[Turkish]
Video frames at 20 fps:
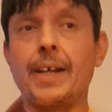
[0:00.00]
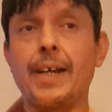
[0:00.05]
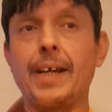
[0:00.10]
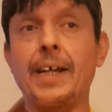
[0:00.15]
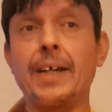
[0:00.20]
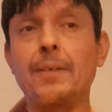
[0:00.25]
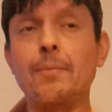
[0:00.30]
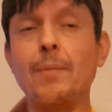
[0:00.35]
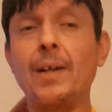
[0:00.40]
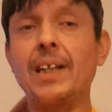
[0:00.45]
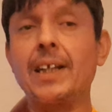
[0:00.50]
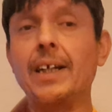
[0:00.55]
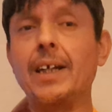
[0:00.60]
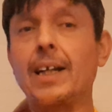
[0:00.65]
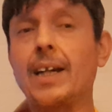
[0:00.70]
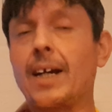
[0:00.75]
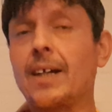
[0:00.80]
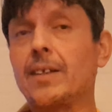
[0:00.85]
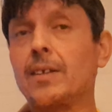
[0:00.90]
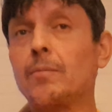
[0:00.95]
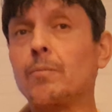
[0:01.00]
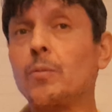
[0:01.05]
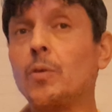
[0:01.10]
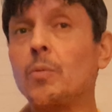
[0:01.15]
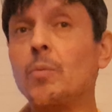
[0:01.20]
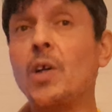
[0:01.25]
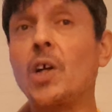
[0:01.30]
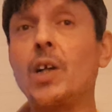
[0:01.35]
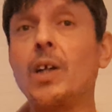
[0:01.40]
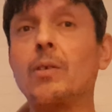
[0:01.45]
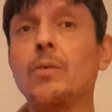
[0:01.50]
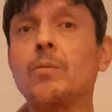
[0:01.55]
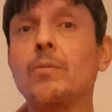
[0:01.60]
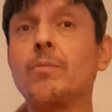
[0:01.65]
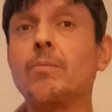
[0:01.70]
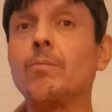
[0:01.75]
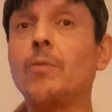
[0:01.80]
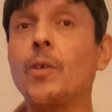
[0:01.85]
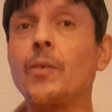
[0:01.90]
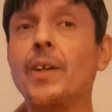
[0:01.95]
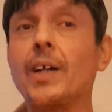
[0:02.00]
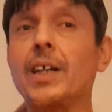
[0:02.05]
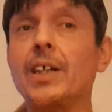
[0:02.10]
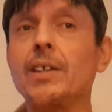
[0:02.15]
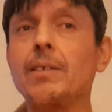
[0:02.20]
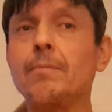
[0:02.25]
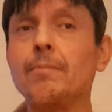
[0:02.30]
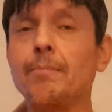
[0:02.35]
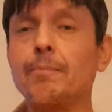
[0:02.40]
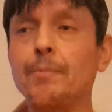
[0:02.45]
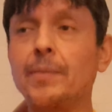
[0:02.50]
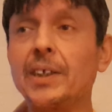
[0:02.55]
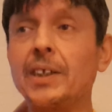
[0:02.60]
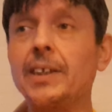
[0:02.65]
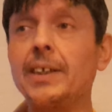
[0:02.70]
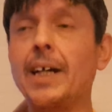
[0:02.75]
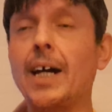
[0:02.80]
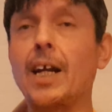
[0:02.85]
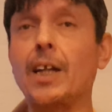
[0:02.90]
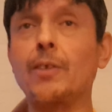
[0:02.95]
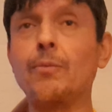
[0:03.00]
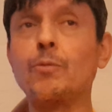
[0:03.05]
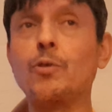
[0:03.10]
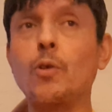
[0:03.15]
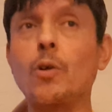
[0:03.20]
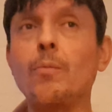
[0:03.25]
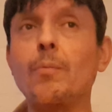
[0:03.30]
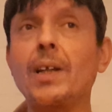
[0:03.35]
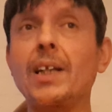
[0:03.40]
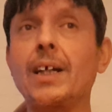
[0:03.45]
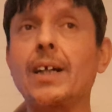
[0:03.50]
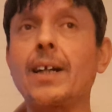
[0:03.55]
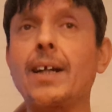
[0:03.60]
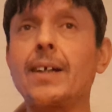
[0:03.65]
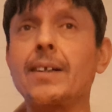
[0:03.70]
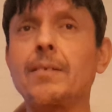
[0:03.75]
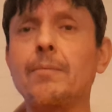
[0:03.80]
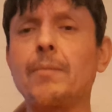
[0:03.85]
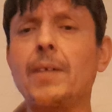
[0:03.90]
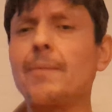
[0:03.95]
Eğitmeleri lazım. Böyle onlara bir yardımcı olmaları lazım.